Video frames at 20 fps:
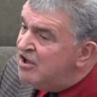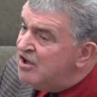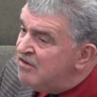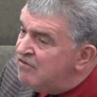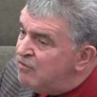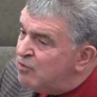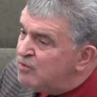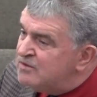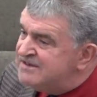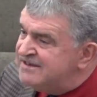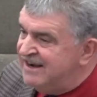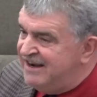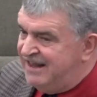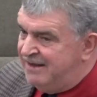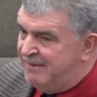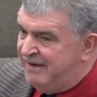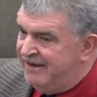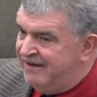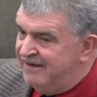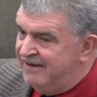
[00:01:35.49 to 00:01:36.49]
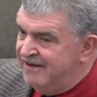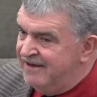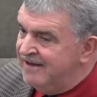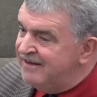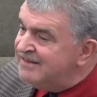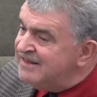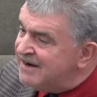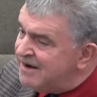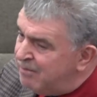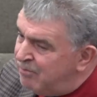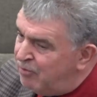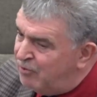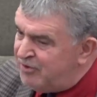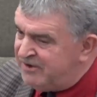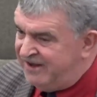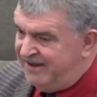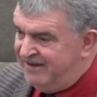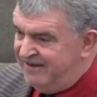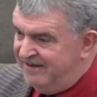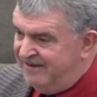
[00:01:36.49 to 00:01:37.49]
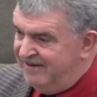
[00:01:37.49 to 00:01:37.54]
в Иерусалиме, на работе,